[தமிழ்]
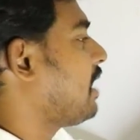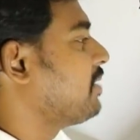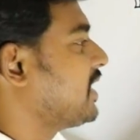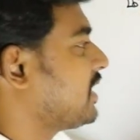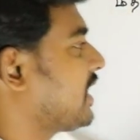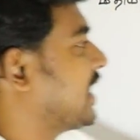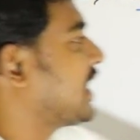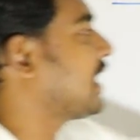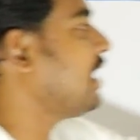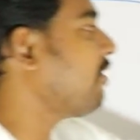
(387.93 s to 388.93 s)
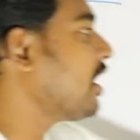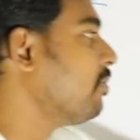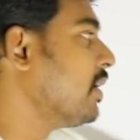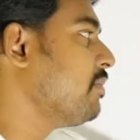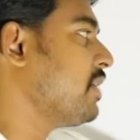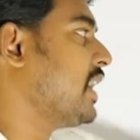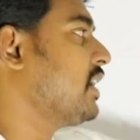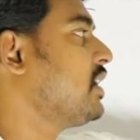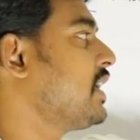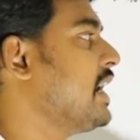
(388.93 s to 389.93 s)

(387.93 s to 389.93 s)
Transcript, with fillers: அப்படின்னு கேட்டிருக்காங்க வகுப்படும் எண்